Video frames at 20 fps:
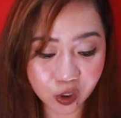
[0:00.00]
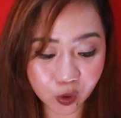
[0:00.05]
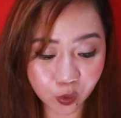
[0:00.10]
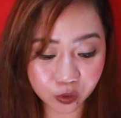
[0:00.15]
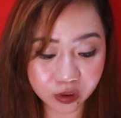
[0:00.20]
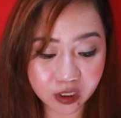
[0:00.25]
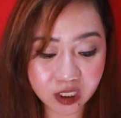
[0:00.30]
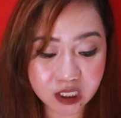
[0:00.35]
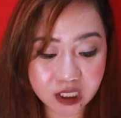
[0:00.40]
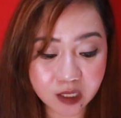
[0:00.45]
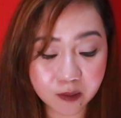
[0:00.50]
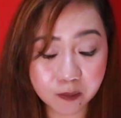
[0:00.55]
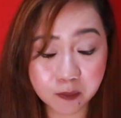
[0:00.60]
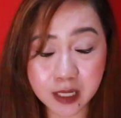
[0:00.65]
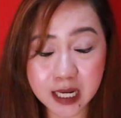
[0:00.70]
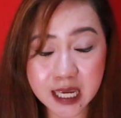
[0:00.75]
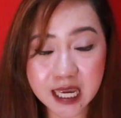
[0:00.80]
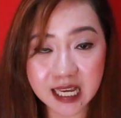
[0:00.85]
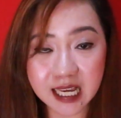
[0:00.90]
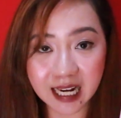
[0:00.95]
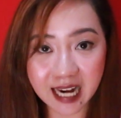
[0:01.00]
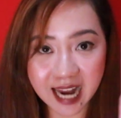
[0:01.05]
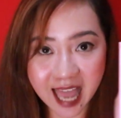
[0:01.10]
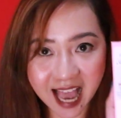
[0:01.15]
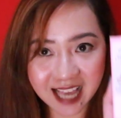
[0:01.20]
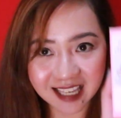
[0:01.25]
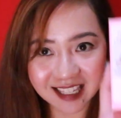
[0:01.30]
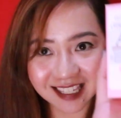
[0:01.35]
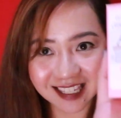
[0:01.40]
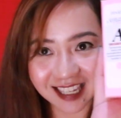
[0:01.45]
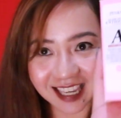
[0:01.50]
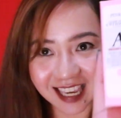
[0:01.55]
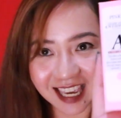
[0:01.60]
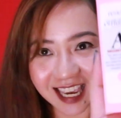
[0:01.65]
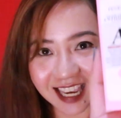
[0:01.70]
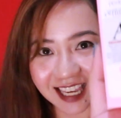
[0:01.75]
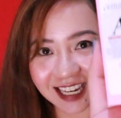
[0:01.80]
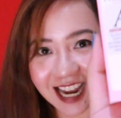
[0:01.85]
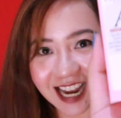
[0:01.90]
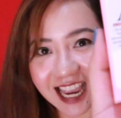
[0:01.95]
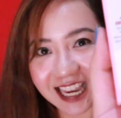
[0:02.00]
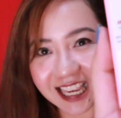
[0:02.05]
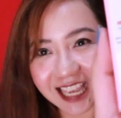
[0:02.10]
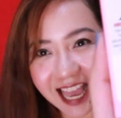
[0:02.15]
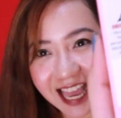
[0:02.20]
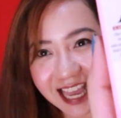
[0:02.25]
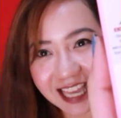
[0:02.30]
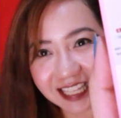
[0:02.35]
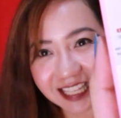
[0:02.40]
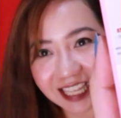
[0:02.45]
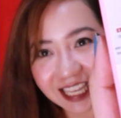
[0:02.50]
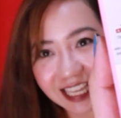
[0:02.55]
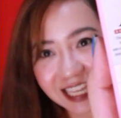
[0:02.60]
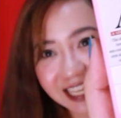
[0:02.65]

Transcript: noticeably glass skin. Ayan.